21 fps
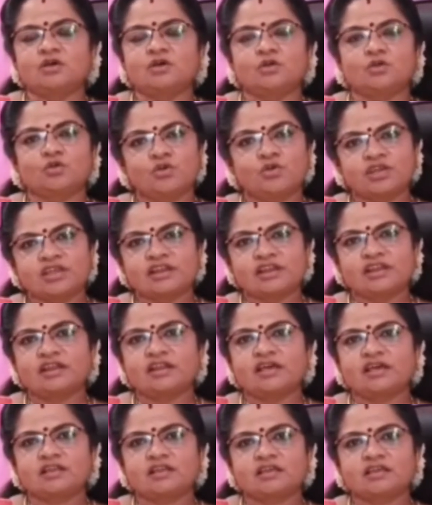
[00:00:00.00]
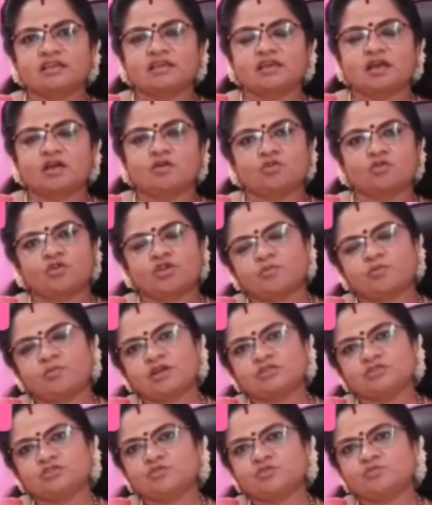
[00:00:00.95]
ரோடு க்ளீனாக இருக்குது அவங்களோட
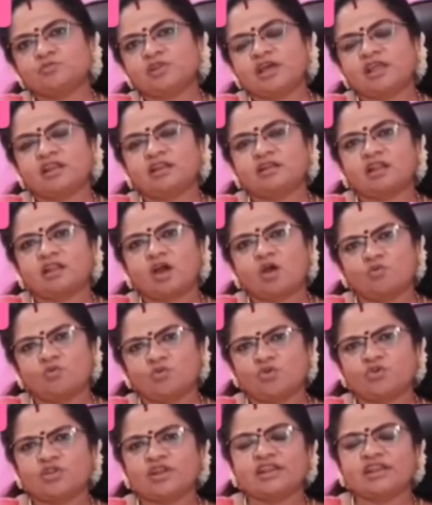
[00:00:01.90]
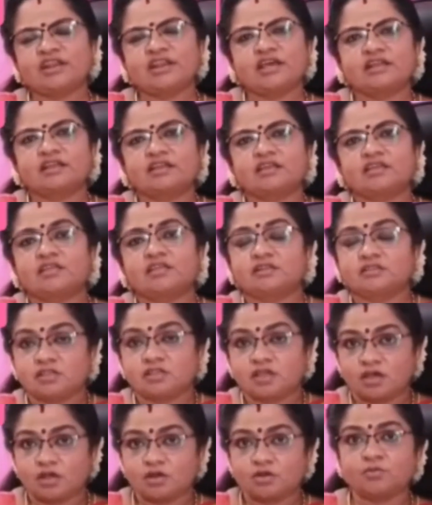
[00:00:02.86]
பாத்ரூம் டாய்லெட்லாம் அவ்வளோ க்ளீனாக இருக்குது
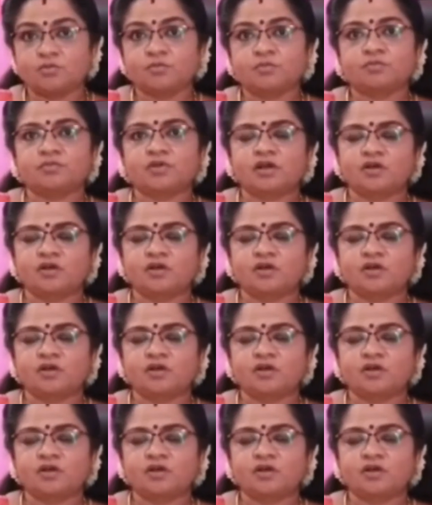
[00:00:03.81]
இருந்தாலும்